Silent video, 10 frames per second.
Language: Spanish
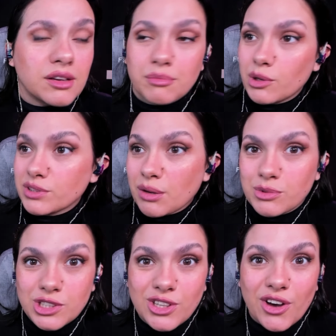Me gustan
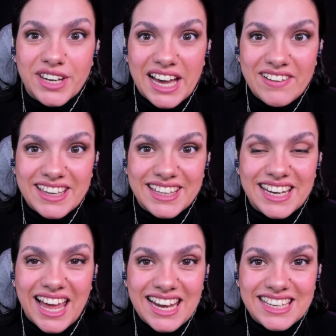mucho esos graves de
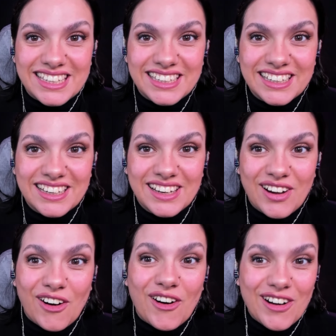Lali
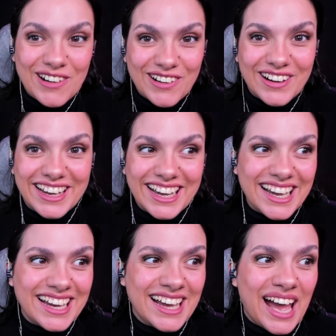Ojo, ¿eh?
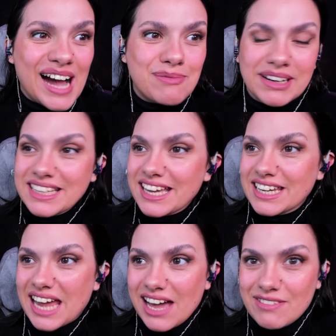Aparte de
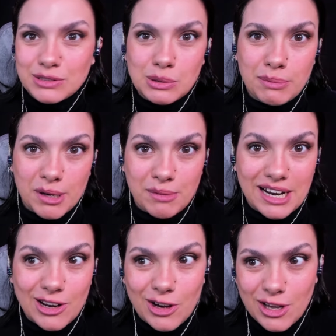grave, súper
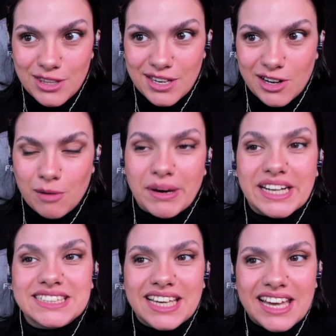melódico.
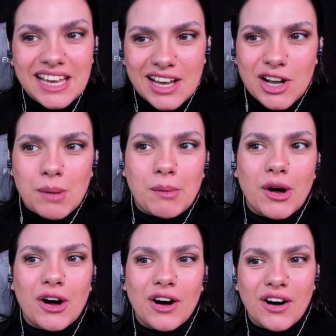Parece
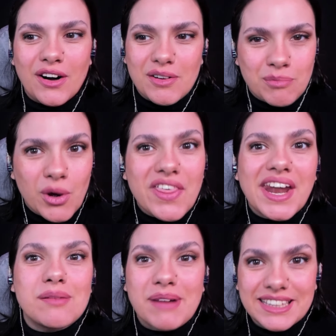como muy
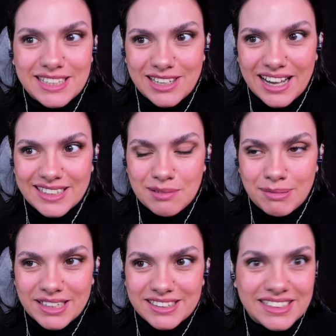dramática esta
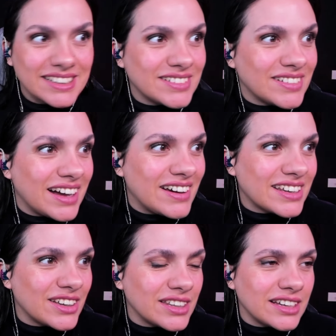parte. A ver
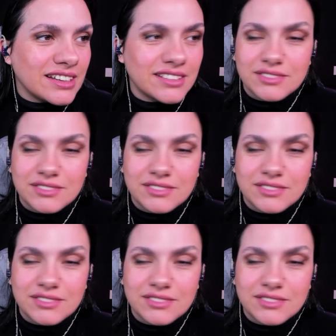qué onda.